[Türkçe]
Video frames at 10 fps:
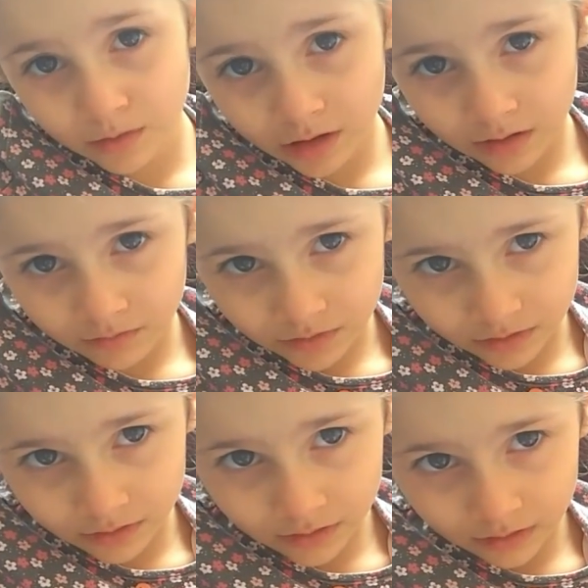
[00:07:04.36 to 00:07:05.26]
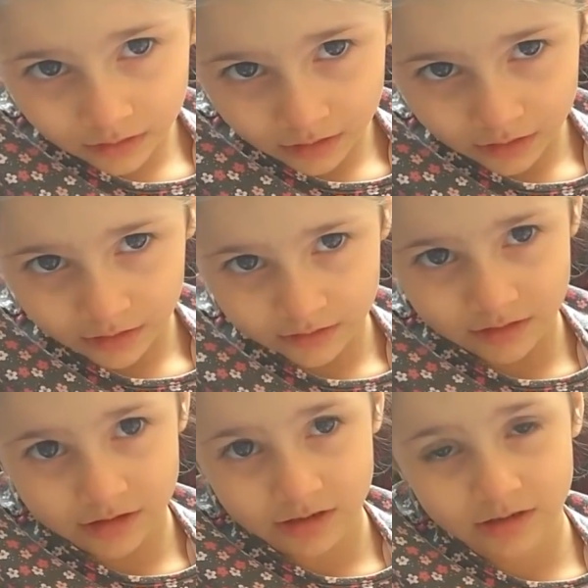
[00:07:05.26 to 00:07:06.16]
mavi
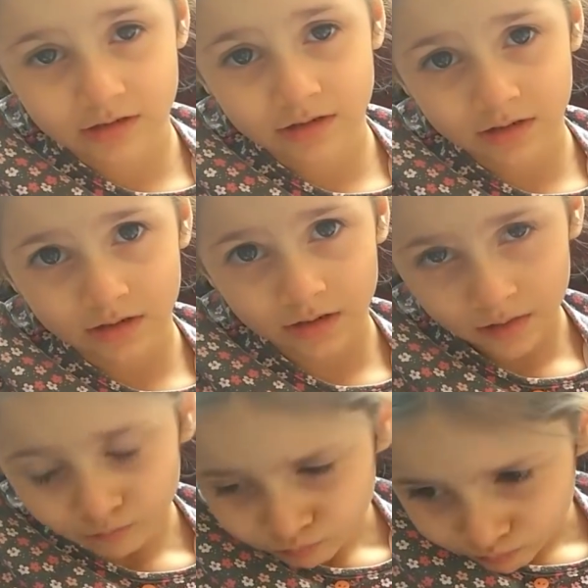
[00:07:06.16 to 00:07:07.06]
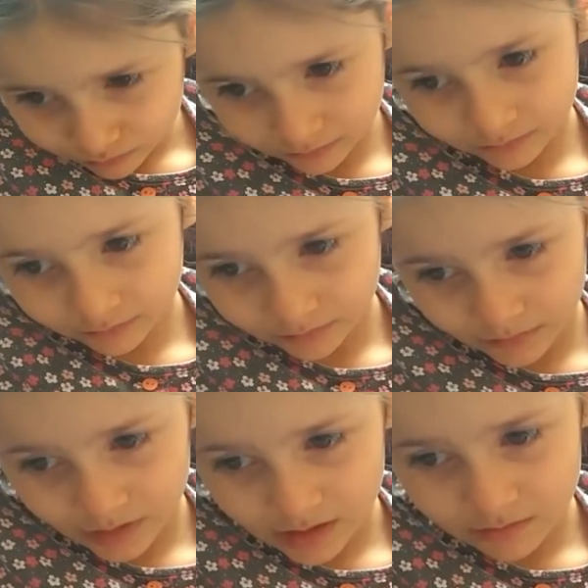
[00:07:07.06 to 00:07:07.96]
rengarenk. Mavi yapalım sana
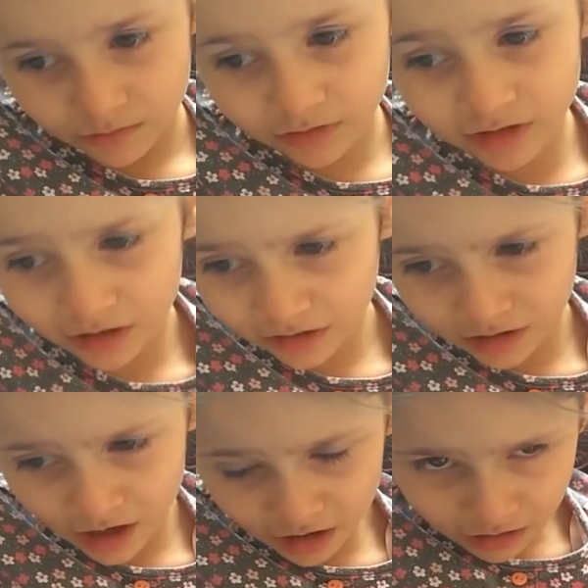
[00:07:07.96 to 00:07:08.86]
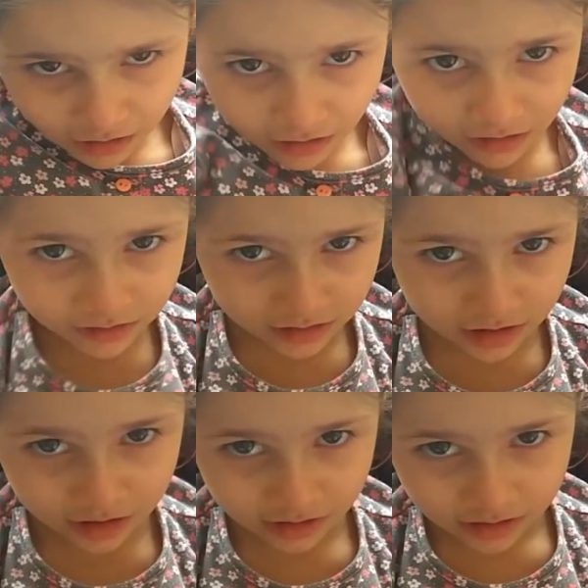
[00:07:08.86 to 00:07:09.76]
söz veriyorum. Benim.
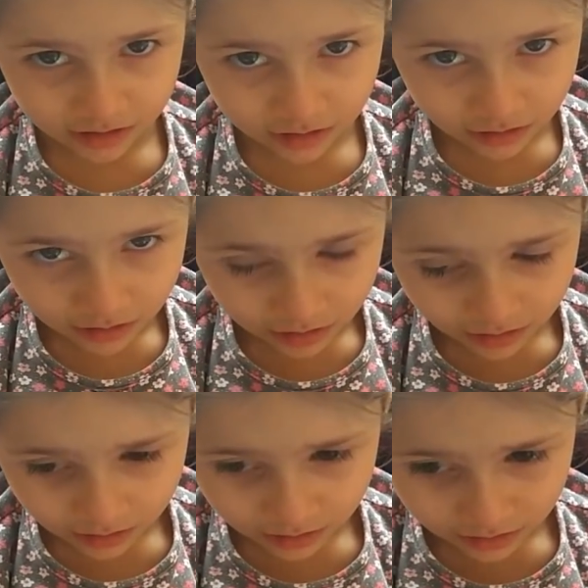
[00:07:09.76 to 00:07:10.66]
Tamam sana